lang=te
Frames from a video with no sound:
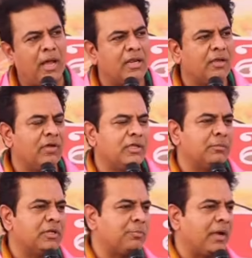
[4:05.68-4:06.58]
భార్య
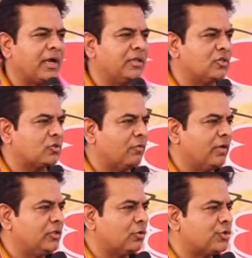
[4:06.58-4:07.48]
వేయింది మంచి బకెట్ తీసుకొని
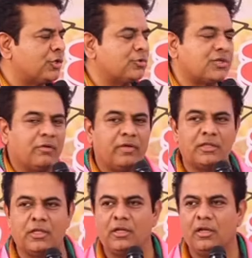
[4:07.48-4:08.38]
వేయింది ఖుషి ఖుషిగా
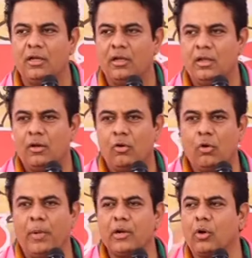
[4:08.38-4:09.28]
వేయింది
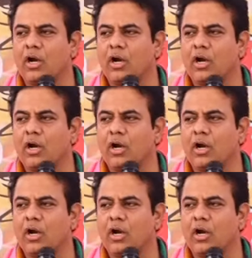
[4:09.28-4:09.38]
లోపలికి